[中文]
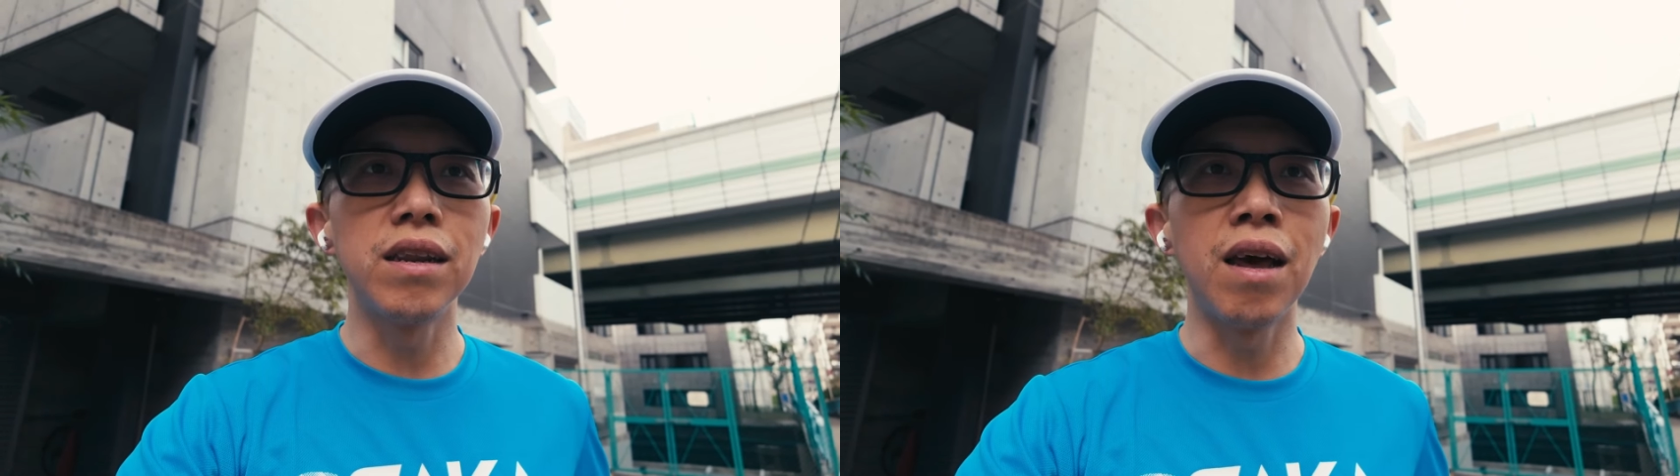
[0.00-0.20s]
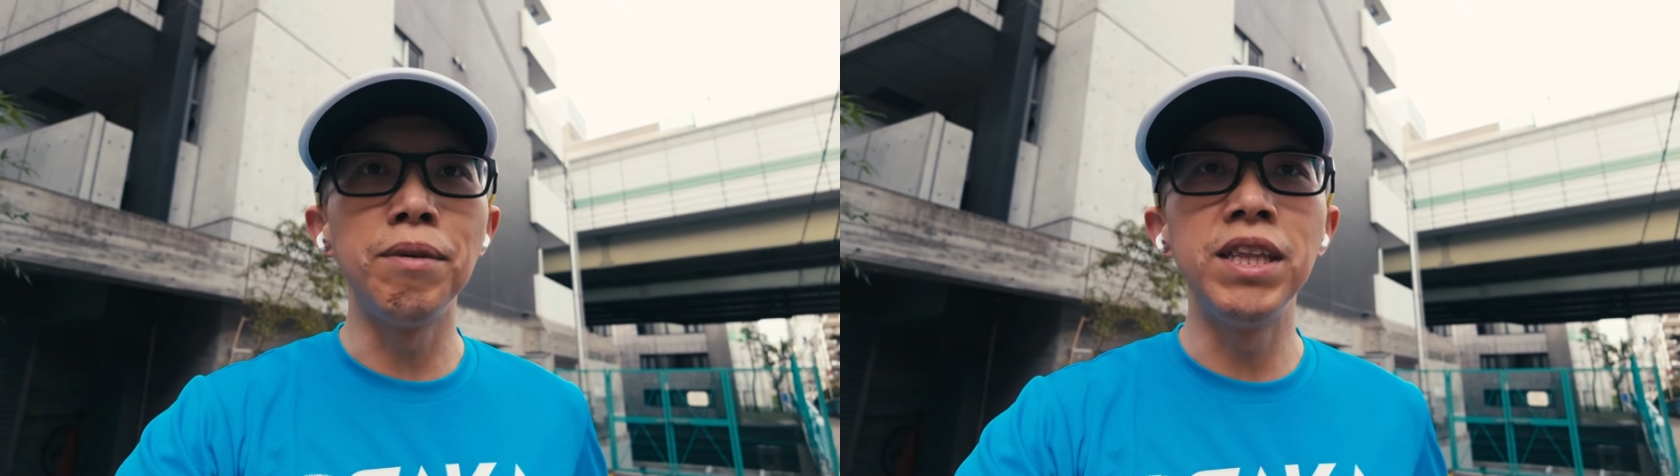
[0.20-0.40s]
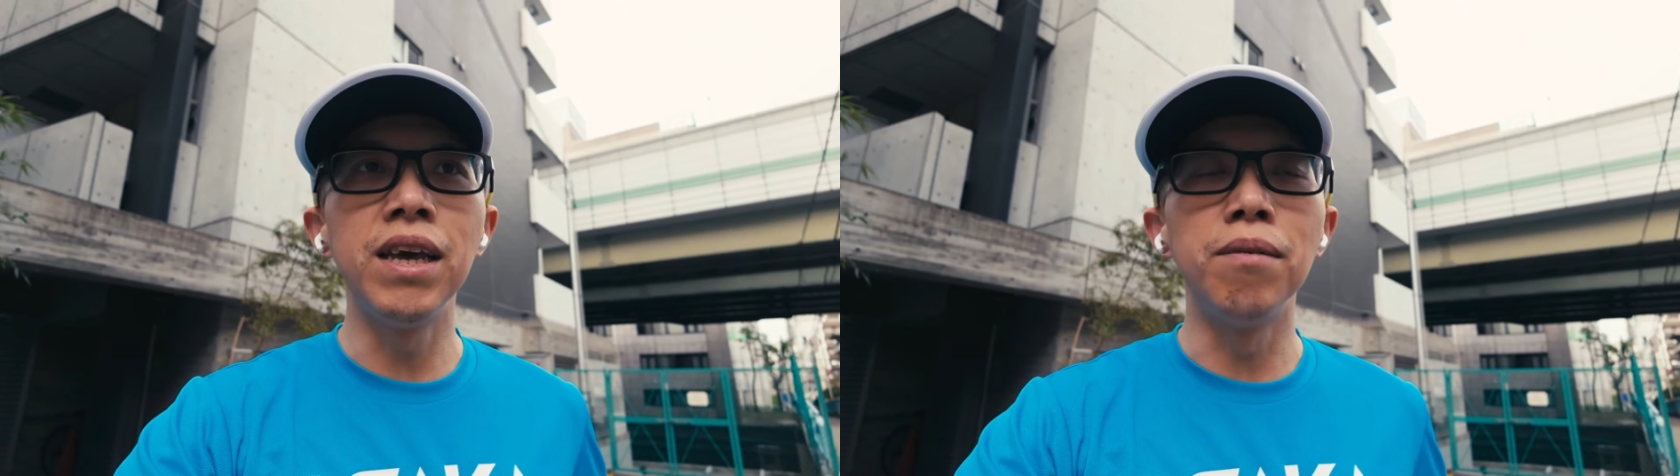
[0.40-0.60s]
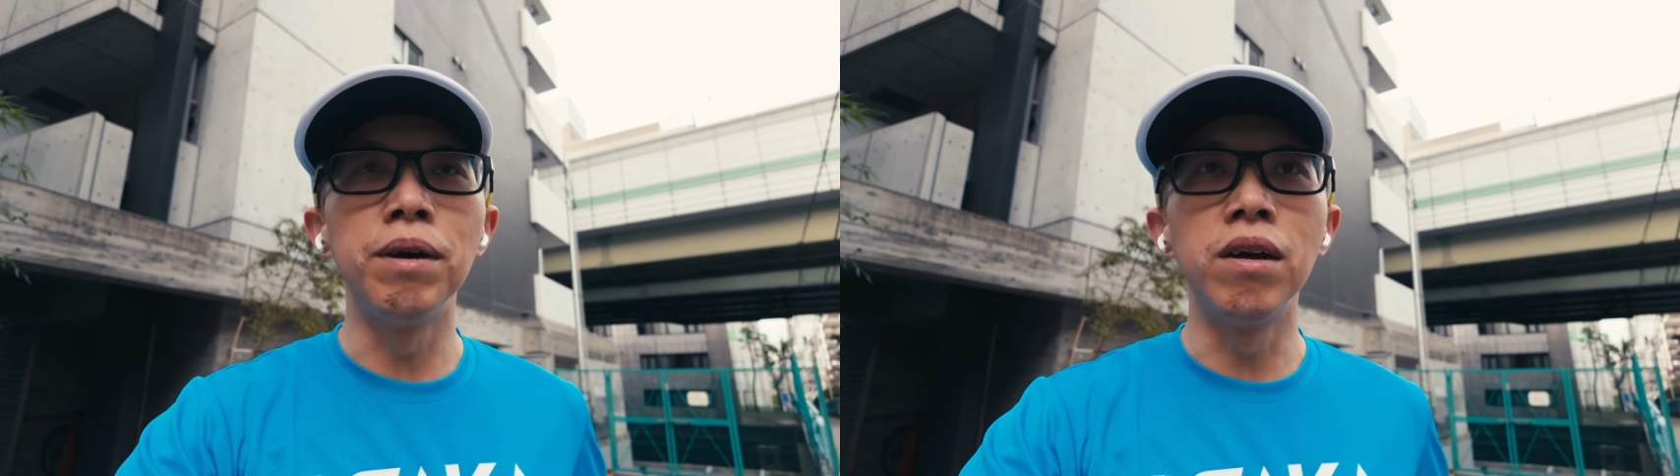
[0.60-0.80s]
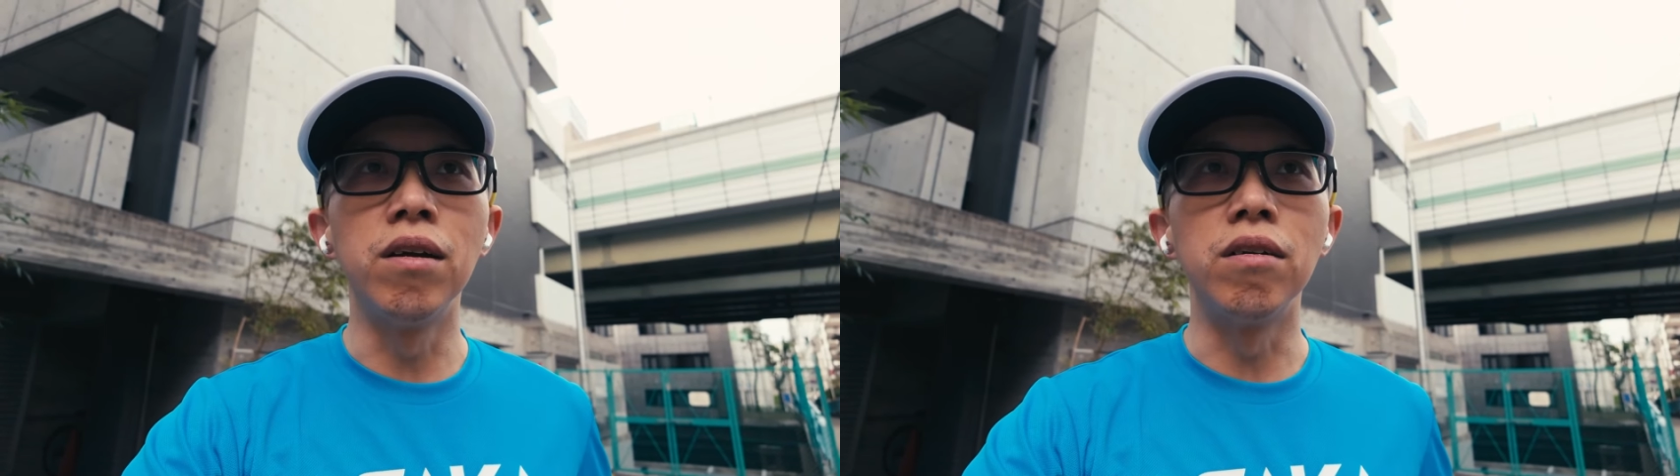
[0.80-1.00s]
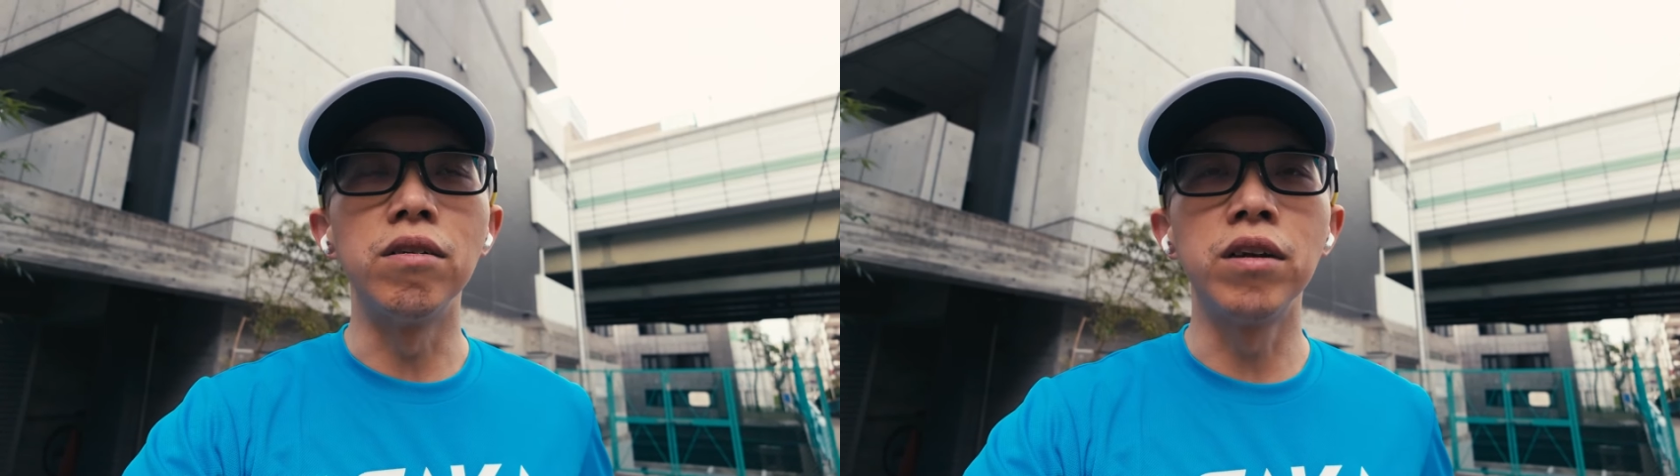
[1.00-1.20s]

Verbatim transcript: 拉面店门口，